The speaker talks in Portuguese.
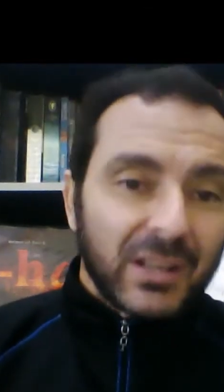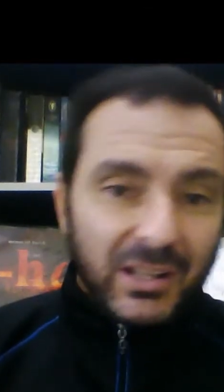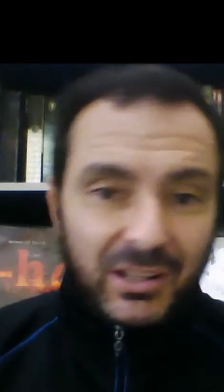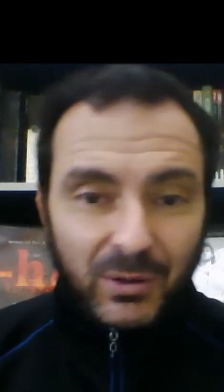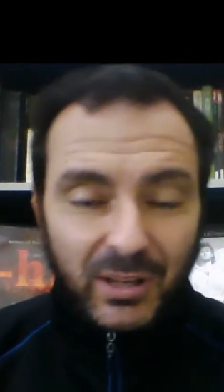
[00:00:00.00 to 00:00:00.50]

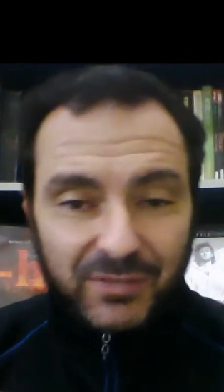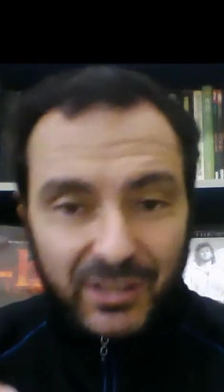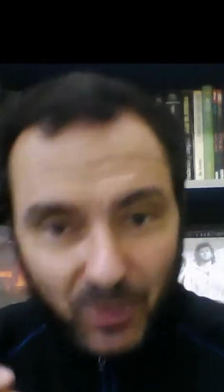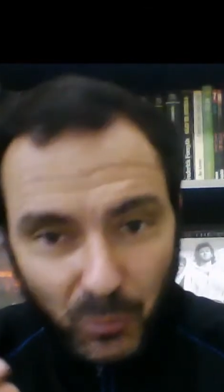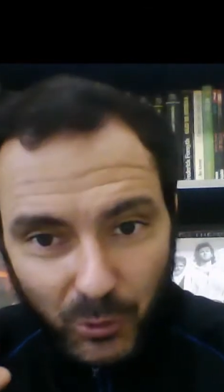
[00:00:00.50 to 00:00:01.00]
Então lá
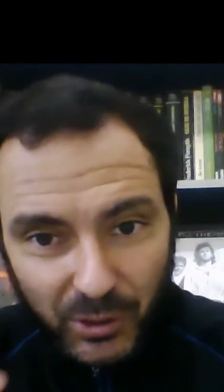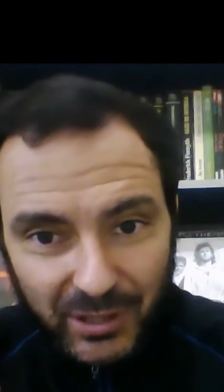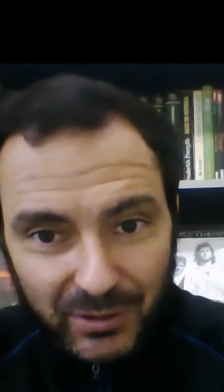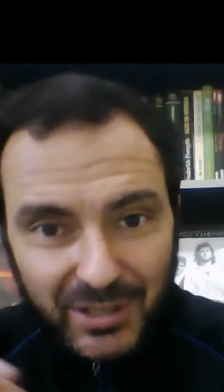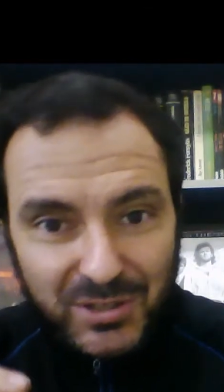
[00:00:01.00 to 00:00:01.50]
vai ter um
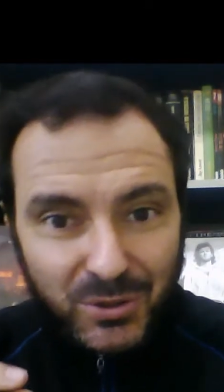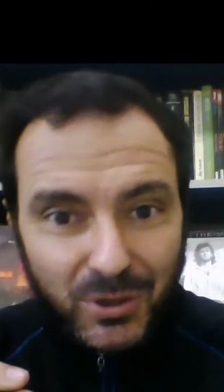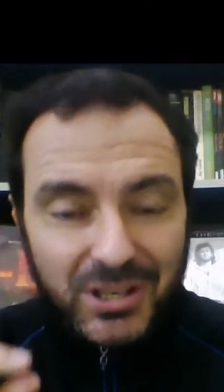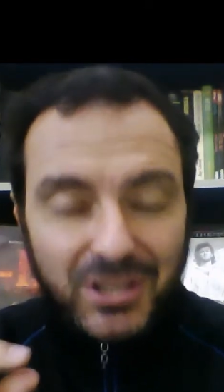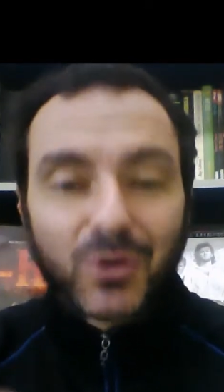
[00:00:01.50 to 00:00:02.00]
pouquinho da
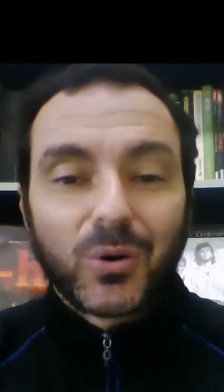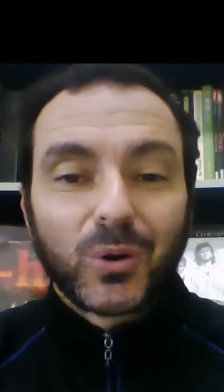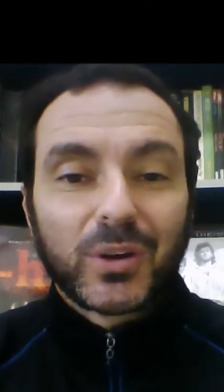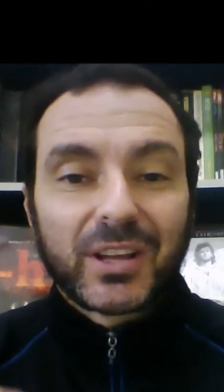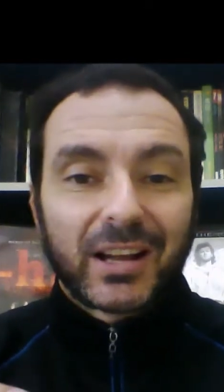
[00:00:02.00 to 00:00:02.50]
história que
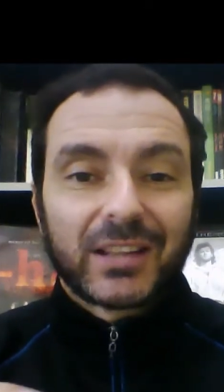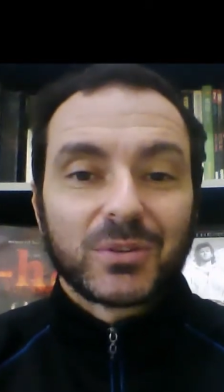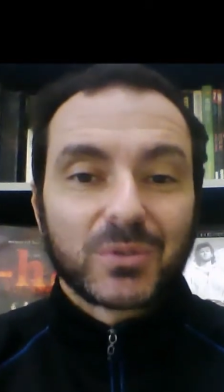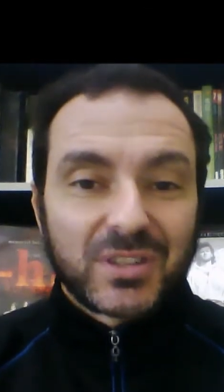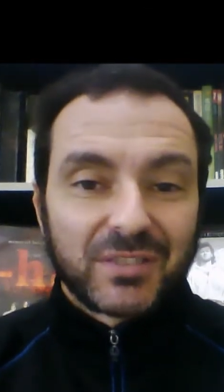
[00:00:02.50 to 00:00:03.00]
rolou em cada
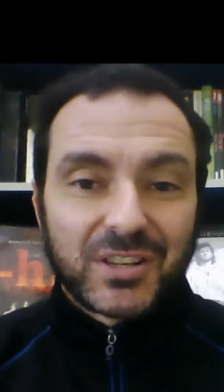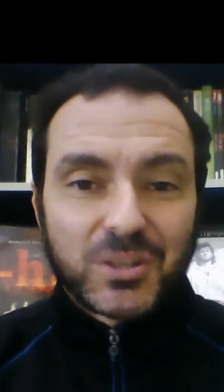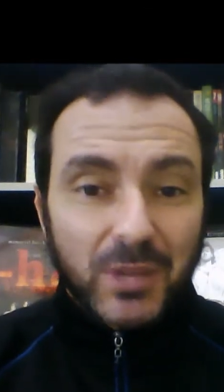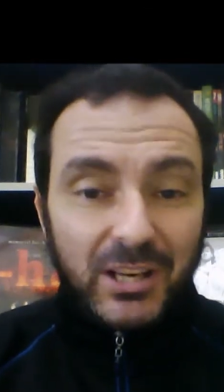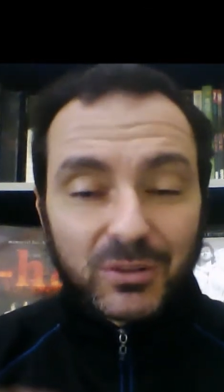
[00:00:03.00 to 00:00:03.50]
um dos
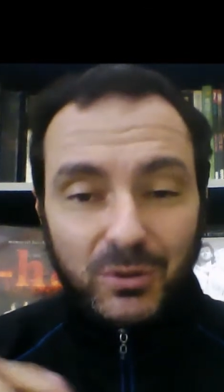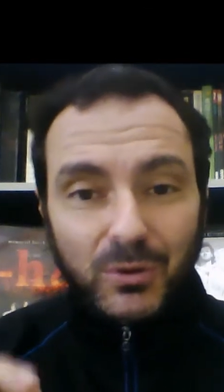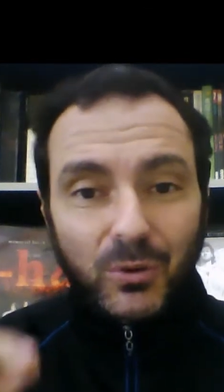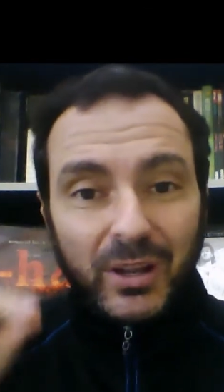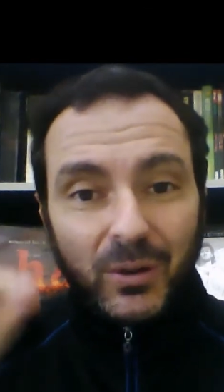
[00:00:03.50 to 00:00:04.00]
eventos, porque ele
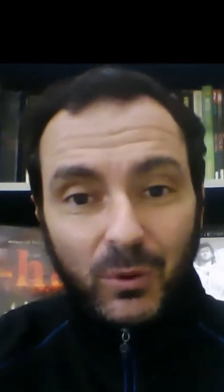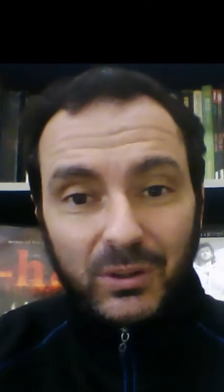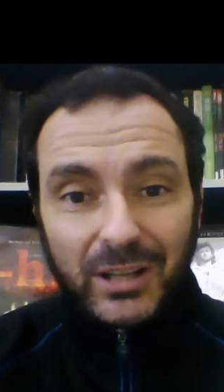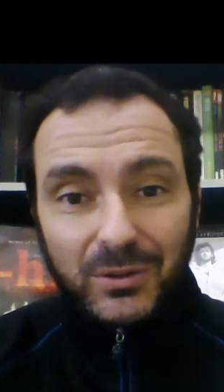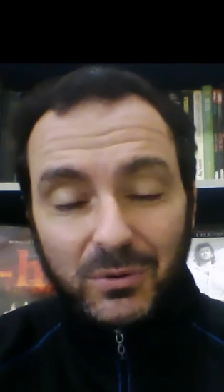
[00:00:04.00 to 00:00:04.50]
entrou em
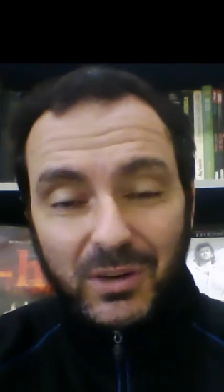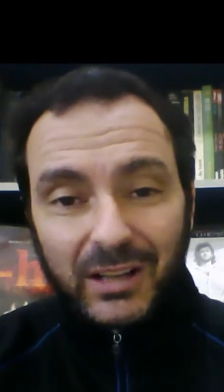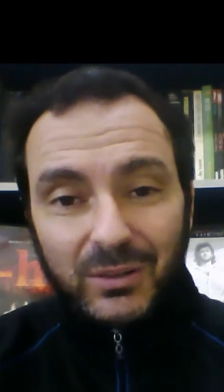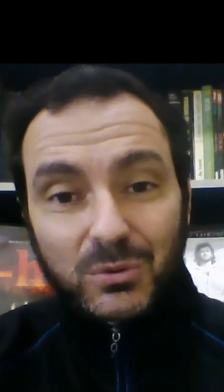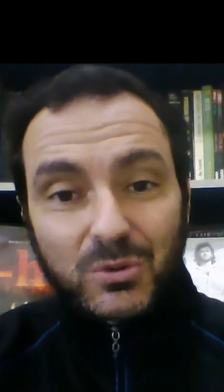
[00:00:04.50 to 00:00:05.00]
contato com
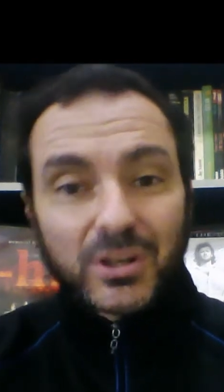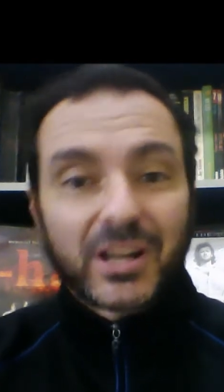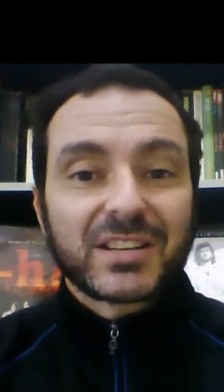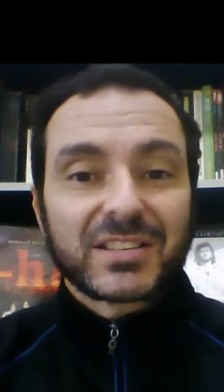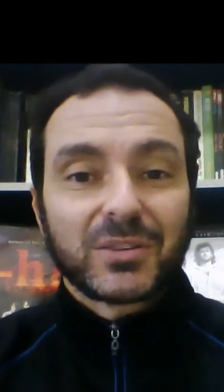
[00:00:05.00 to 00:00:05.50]
cada um dos
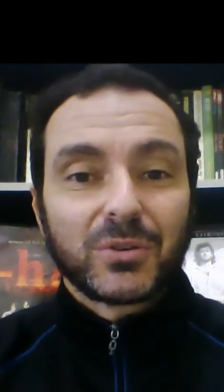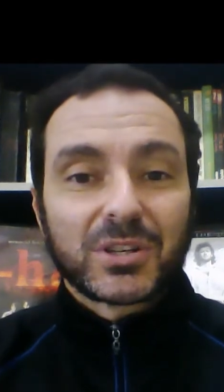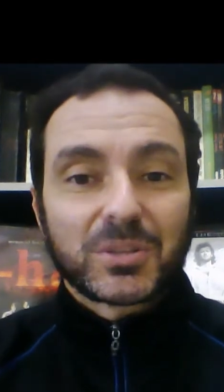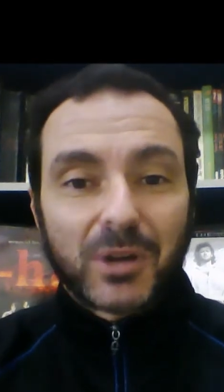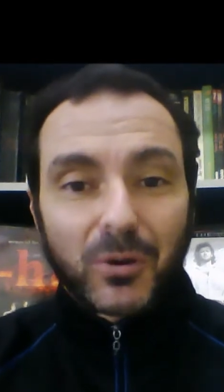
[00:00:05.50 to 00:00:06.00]

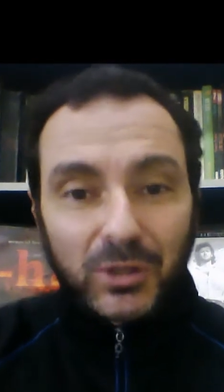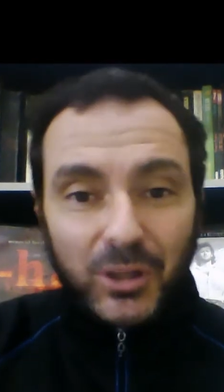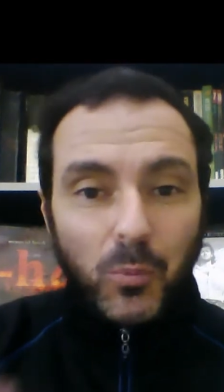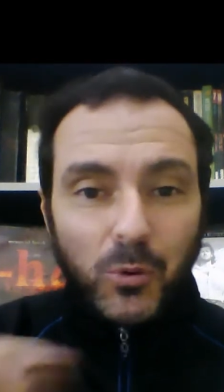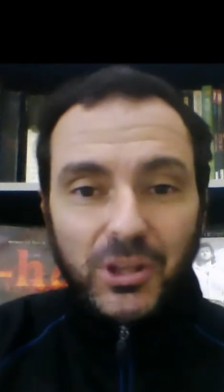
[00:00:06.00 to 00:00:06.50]
organizadores para
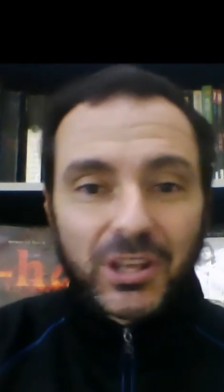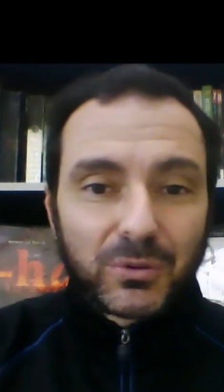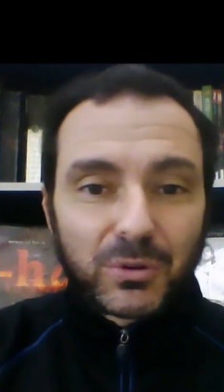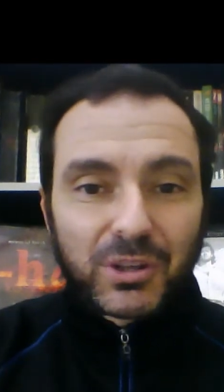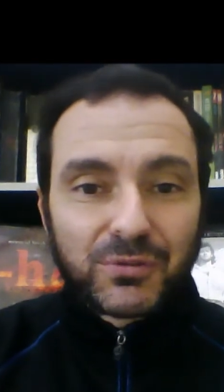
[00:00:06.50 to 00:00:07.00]
contar um pouquinho
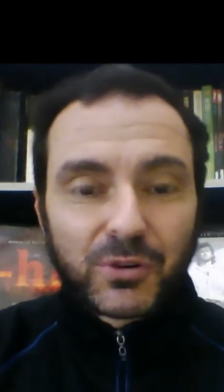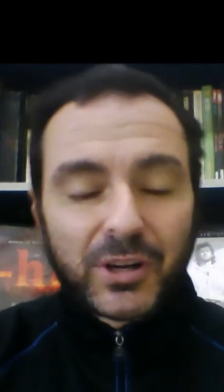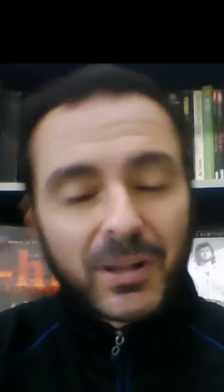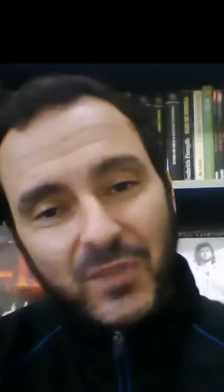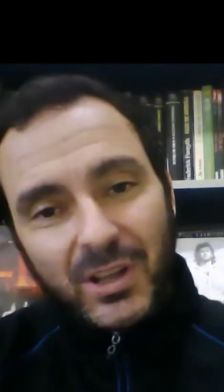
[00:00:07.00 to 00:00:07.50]
do que foi,